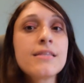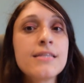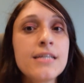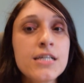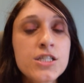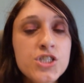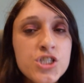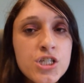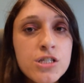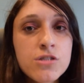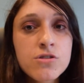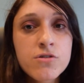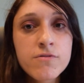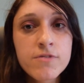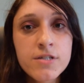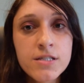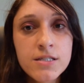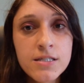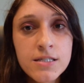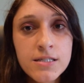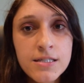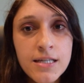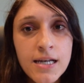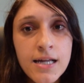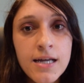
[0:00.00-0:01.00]
dei
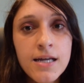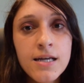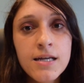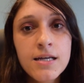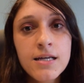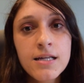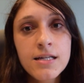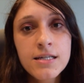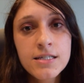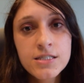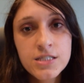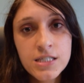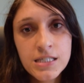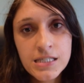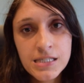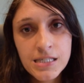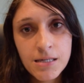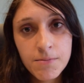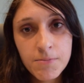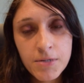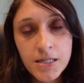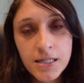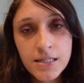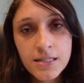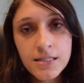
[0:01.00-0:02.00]
123
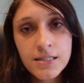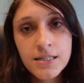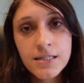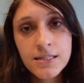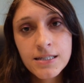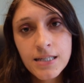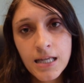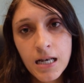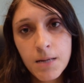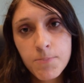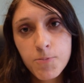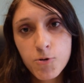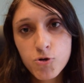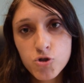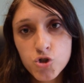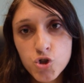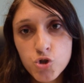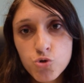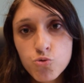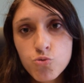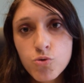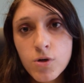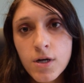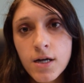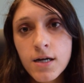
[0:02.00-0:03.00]
licenziamenti e della
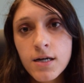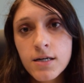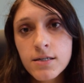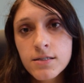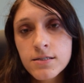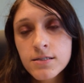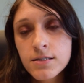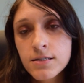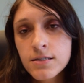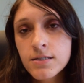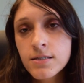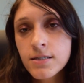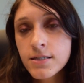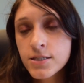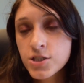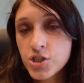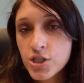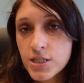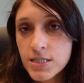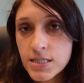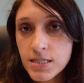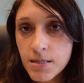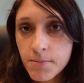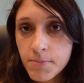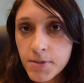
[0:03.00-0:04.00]
procedura di
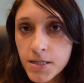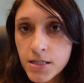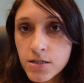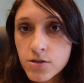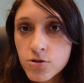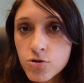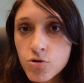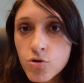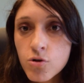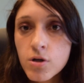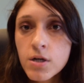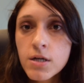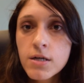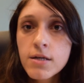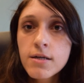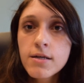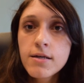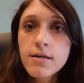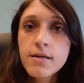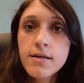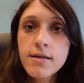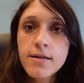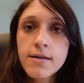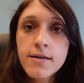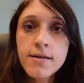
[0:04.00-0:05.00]

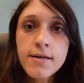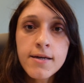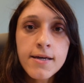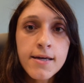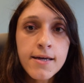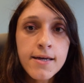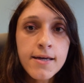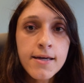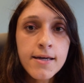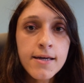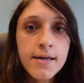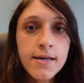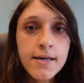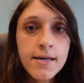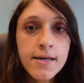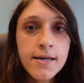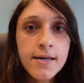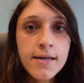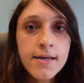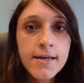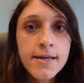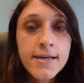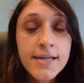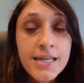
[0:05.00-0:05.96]
licenziamento e, eh,